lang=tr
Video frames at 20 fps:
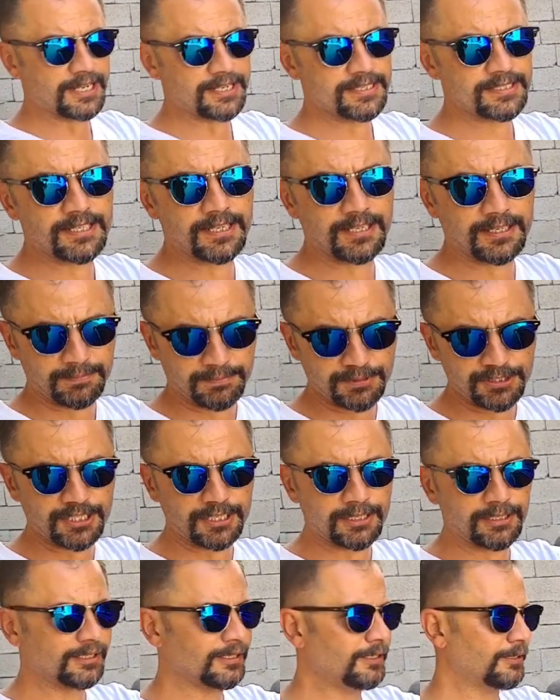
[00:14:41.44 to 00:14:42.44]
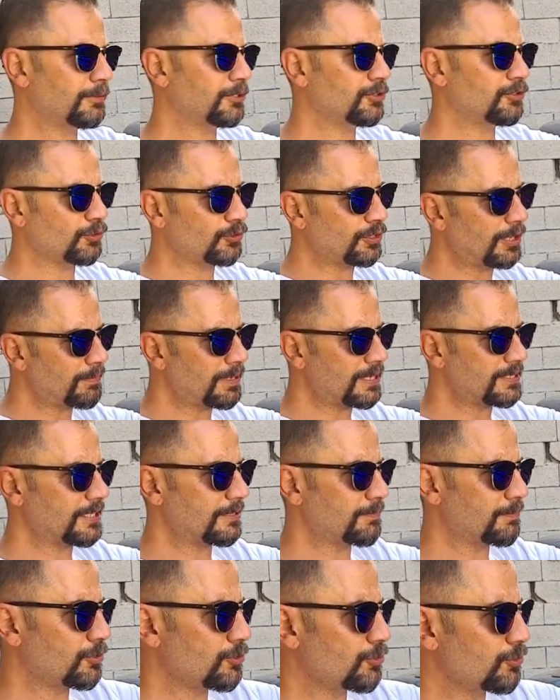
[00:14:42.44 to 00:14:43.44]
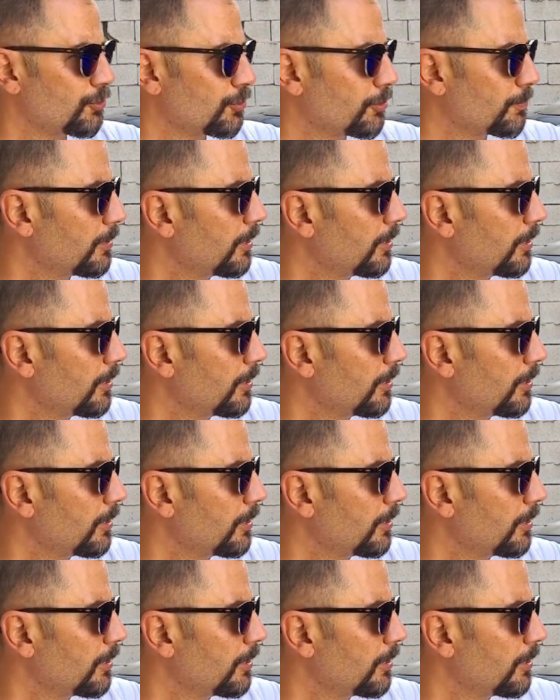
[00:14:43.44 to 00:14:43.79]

size bir şey e, videodan bahsetmek istiyorum.